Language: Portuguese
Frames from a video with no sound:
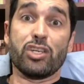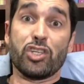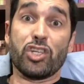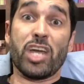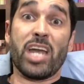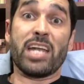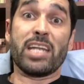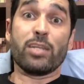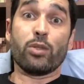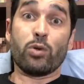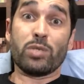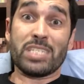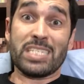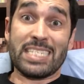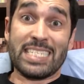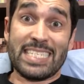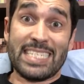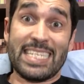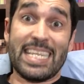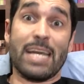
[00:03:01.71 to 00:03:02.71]
gera em nós
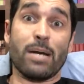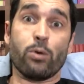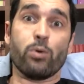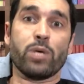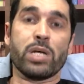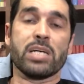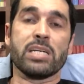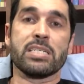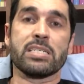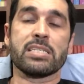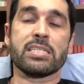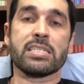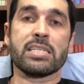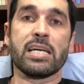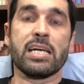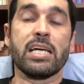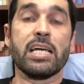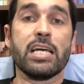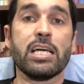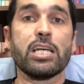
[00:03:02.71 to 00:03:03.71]

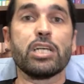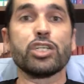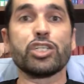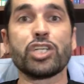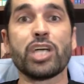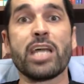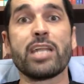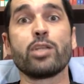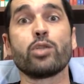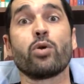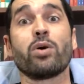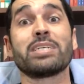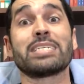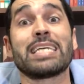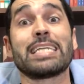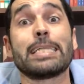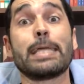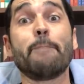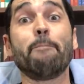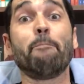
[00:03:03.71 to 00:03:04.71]
segurança, gera em
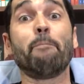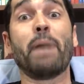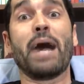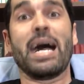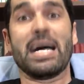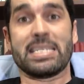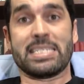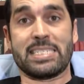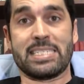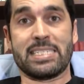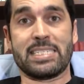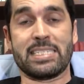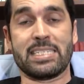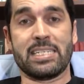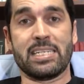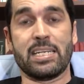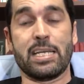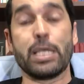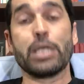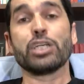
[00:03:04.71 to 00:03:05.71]
nós até paz,